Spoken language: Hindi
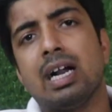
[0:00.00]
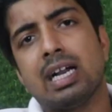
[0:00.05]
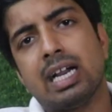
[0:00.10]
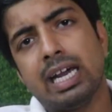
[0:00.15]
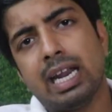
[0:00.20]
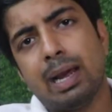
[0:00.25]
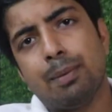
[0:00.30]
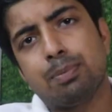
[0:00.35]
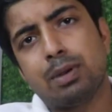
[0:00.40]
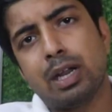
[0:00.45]

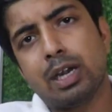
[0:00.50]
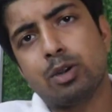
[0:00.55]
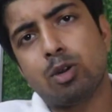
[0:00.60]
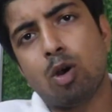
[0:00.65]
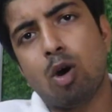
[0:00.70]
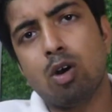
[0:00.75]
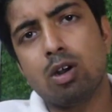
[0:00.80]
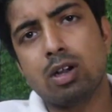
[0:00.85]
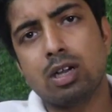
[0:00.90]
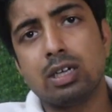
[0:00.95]
अगर आपका
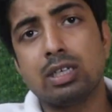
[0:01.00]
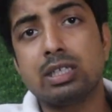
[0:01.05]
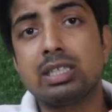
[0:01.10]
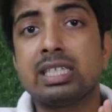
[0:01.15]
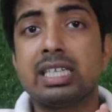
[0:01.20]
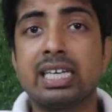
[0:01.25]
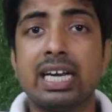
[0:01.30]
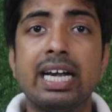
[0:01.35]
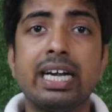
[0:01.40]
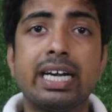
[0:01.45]
डॉग
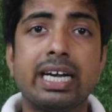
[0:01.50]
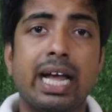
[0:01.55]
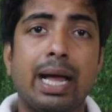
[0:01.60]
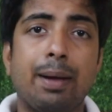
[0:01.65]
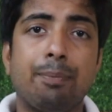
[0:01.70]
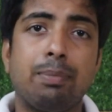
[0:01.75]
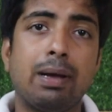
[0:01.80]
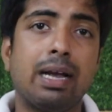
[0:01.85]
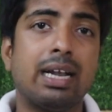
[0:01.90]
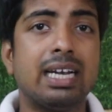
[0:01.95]
ट्रेंड
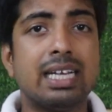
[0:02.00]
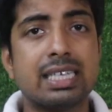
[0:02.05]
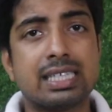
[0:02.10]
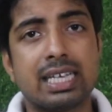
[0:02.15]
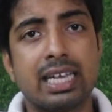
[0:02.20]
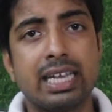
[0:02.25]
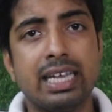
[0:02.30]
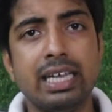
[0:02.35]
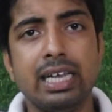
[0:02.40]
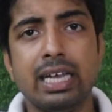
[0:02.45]
है पहले
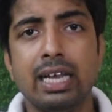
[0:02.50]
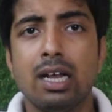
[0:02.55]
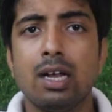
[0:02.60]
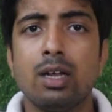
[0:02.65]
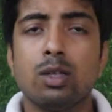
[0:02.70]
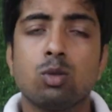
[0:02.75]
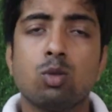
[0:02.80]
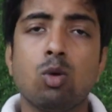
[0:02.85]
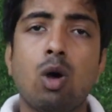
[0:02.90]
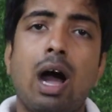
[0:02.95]
से ही
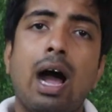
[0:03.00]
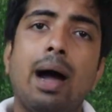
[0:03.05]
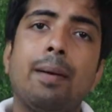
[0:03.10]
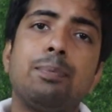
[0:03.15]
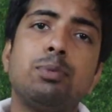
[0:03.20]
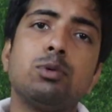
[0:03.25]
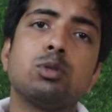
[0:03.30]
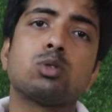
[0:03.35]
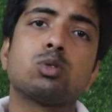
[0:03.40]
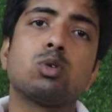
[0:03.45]
तो
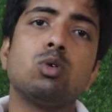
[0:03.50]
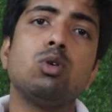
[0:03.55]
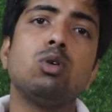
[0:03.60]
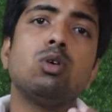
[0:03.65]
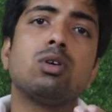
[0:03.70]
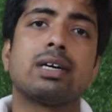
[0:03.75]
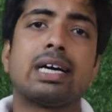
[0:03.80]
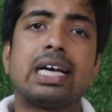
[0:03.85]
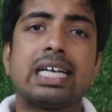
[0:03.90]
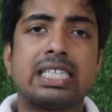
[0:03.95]
आप उसको
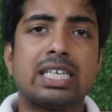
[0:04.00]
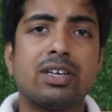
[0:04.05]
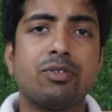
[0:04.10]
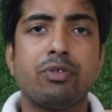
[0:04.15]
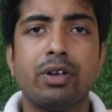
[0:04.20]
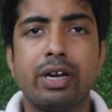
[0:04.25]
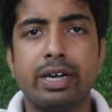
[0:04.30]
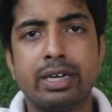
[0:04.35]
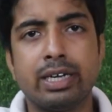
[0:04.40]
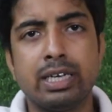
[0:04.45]
कैसे
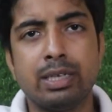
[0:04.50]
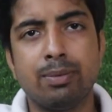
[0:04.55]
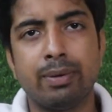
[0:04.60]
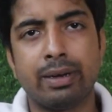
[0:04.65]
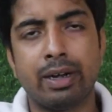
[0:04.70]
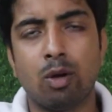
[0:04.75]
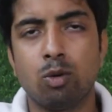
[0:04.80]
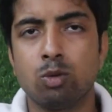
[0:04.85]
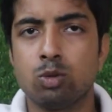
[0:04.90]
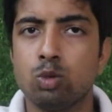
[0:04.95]
फ्रेंडली
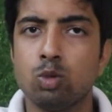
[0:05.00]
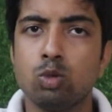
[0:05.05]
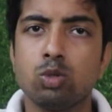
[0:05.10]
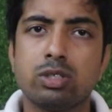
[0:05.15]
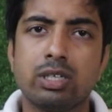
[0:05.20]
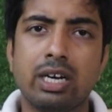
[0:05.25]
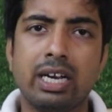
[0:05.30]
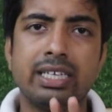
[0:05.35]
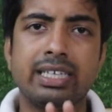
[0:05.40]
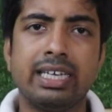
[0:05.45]
बनाओ
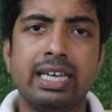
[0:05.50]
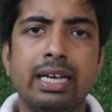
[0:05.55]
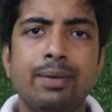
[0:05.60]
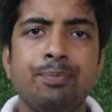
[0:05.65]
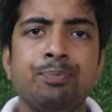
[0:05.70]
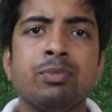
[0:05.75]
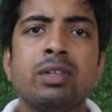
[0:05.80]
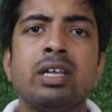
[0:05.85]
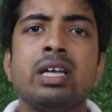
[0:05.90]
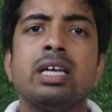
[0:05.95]
दूसरा ये
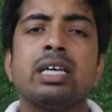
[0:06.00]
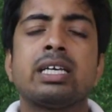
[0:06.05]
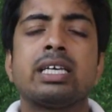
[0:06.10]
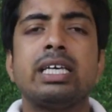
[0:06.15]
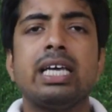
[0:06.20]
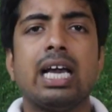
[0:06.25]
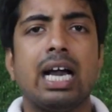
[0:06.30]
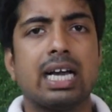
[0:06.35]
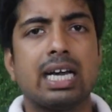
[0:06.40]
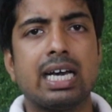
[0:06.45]

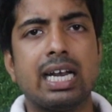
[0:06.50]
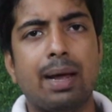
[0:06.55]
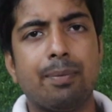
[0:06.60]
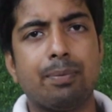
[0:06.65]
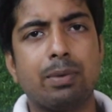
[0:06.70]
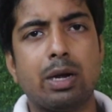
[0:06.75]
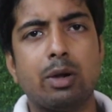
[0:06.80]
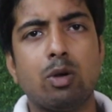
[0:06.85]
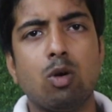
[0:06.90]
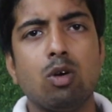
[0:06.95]
कि अगर
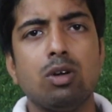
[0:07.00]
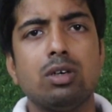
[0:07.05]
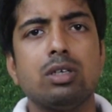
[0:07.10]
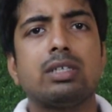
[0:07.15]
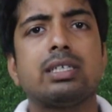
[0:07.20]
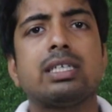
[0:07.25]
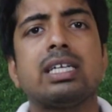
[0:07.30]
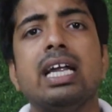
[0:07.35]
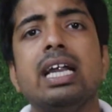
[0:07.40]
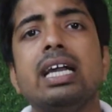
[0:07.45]
आपका डॉग
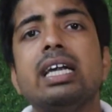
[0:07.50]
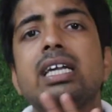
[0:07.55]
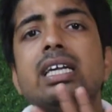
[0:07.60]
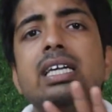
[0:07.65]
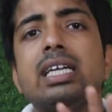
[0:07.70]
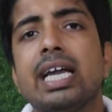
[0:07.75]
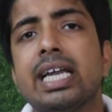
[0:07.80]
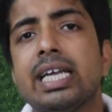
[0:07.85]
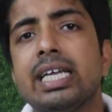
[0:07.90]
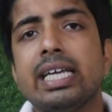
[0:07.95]
ट्रेंड
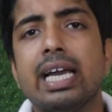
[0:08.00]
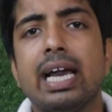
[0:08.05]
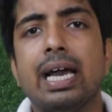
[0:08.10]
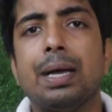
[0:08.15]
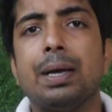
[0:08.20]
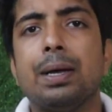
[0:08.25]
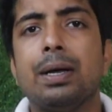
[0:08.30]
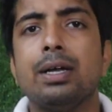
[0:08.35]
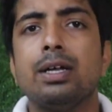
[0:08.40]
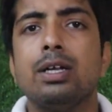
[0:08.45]
नहीं
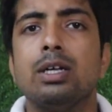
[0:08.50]
है